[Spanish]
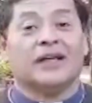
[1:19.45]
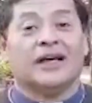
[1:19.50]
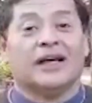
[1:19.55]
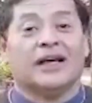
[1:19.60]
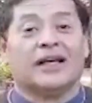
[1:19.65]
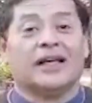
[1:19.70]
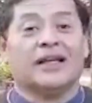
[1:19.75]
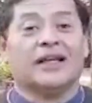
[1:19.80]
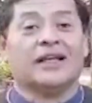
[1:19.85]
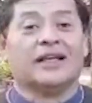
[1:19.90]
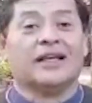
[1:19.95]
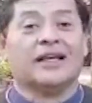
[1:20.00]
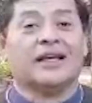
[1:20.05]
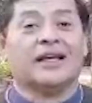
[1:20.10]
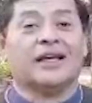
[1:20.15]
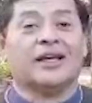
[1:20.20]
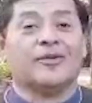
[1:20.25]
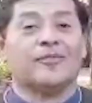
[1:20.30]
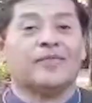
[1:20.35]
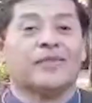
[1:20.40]
aquel
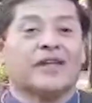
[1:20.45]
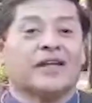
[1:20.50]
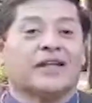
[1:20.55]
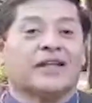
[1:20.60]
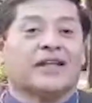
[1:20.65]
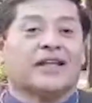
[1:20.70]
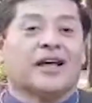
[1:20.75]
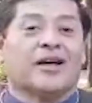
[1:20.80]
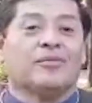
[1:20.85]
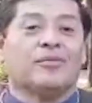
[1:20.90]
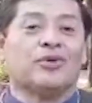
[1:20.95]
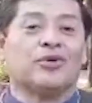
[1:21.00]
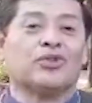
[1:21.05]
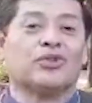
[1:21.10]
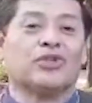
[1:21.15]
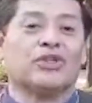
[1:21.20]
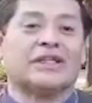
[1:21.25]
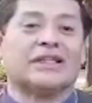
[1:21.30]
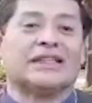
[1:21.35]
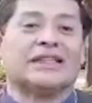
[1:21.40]
que,
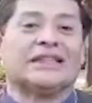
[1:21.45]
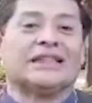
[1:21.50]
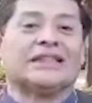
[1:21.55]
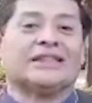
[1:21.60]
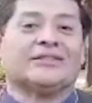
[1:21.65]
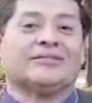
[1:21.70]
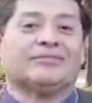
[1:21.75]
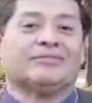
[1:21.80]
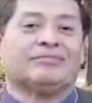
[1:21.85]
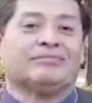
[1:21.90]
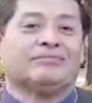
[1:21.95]
digamos, que